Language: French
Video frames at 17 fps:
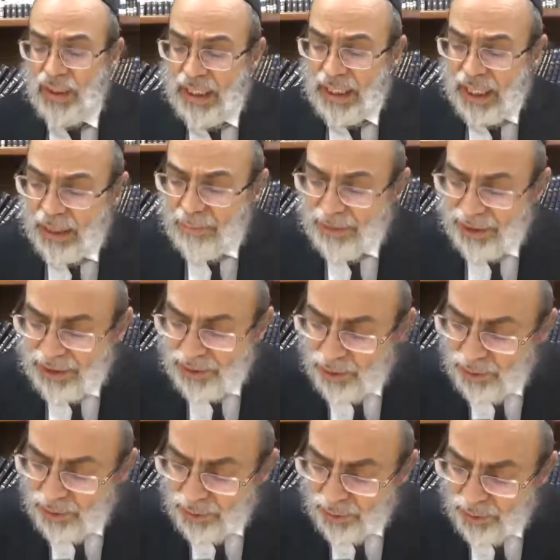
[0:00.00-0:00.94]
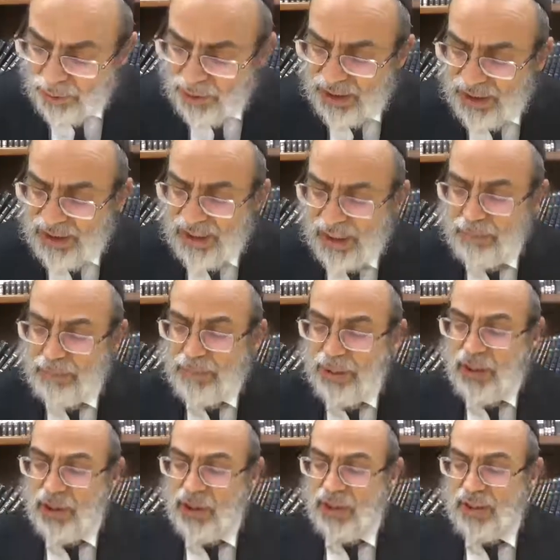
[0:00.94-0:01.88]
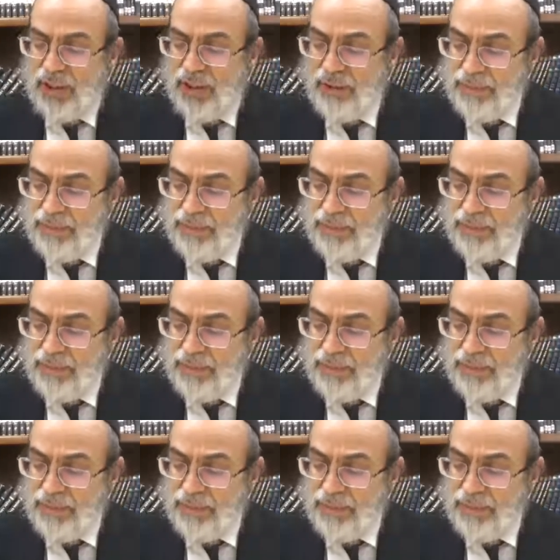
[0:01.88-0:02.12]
à partir du moment où on les a pêchés.